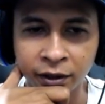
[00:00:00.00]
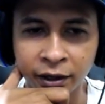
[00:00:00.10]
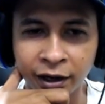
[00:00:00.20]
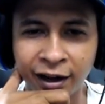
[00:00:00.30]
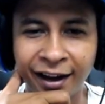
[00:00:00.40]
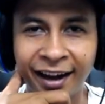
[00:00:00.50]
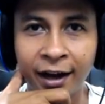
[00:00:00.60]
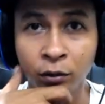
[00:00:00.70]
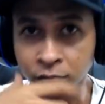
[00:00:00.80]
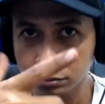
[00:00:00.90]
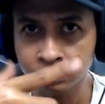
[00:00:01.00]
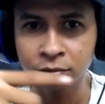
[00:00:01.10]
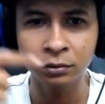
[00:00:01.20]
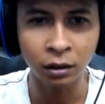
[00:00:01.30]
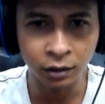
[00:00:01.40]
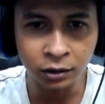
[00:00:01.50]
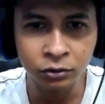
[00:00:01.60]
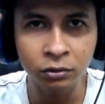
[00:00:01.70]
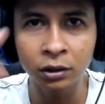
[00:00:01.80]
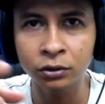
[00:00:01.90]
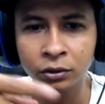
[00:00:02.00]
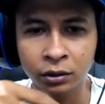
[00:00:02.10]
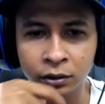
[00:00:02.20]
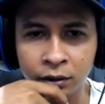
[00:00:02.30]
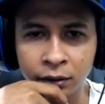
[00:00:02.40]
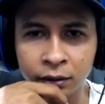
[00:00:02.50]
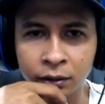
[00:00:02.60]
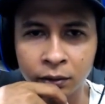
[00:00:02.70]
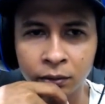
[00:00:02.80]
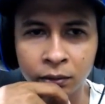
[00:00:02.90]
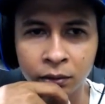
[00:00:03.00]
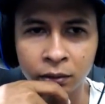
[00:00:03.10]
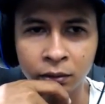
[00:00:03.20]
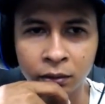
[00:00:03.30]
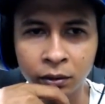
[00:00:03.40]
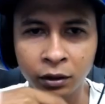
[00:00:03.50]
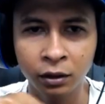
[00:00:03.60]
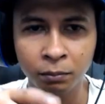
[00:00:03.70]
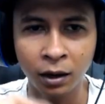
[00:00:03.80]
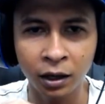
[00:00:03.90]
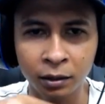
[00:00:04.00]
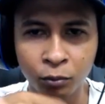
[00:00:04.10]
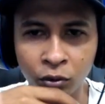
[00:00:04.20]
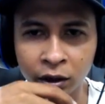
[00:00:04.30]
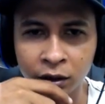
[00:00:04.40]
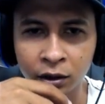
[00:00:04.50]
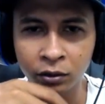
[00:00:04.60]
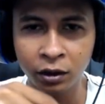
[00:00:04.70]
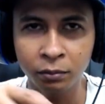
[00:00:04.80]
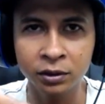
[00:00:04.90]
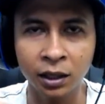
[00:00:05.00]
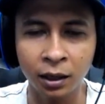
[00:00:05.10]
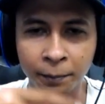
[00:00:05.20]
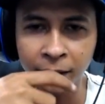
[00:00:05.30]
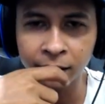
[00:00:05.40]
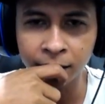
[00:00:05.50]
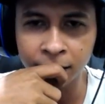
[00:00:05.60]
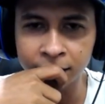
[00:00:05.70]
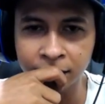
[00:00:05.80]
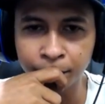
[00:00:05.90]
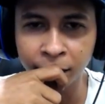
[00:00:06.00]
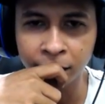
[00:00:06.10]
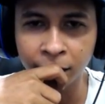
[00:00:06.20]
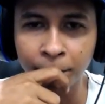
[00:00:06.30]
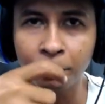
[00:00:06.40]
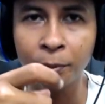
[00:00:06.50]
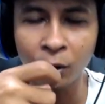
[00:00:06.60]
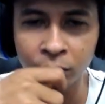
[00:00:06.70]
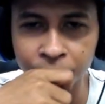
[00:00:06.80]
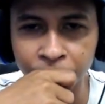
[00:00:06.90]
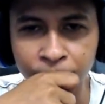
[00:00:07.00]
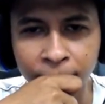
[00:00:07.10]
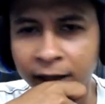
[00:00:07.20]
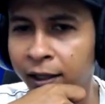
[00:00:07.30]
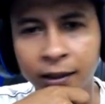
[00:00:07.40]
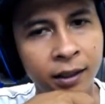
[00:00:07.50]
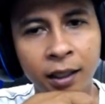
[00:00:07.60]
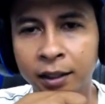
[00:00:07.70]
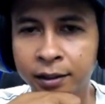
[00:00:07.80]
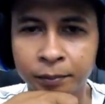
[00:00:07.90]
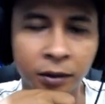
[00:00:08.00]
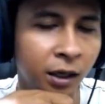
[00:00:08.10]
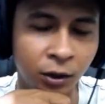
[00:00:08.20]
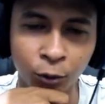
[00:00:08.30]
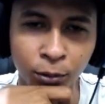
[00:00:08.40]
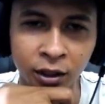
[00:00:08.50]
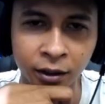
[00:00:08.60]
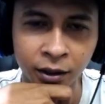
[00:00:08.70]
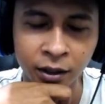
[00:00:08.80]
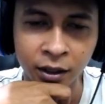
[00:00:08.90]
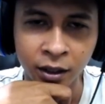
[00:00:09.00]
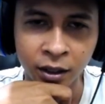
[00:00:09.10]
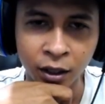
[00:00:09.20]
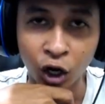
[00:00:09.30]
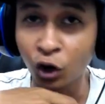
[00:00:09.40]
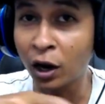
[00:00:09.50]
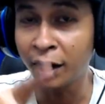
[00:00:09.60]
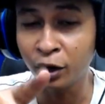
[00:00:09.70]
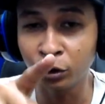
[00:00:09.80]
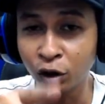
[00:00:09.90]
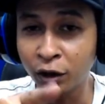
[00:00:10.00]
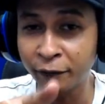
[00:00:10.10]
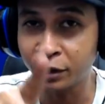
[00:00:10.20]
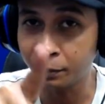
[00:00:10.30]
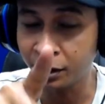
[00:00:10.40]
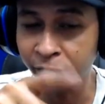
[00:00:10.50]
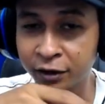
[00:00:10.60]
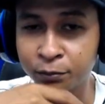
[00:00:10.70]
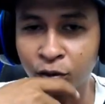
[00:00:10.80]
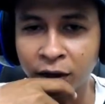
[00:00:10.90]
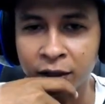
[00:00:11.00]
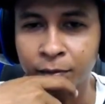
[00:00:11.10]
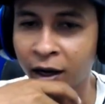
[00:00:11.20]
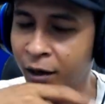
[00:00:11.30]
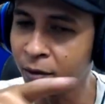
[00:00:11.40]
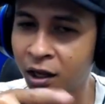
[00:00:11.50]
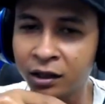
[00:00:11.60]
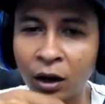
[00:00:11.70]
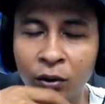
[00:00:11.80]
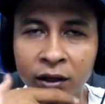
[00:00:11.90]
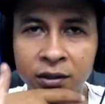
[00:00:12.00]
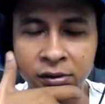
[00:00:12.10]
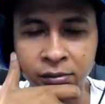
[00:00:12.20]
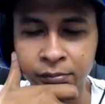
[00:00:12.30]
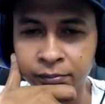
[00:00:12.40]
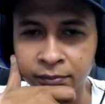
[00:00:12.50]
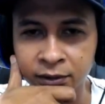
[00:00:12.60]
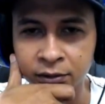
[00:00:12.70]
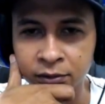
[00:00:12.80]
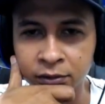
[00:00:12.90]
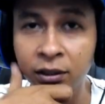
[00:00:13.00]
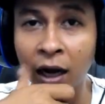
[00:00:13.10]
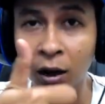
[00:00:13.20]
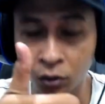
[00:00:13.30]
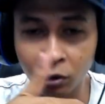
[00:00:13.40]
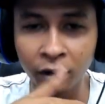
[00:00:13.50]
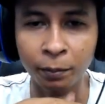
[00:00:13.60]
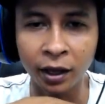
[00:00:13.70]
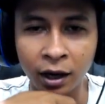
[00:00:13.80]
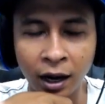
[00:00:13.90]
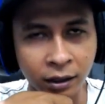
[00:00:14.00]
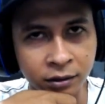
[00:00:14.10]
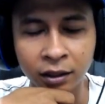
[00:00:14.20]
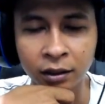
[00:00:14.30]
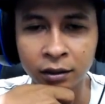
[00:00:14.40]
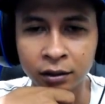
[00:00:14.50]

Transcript: Ya, cerdas juga cuy. Jadi di balik bukit gitu dia bisa kita sambil ngepron cuy. Wah, gila sih, emang gak ada obatnya. Kalau kalian nonton live streamingnya Facebook guys, kalian bakal tahu guys Jago nih player asli,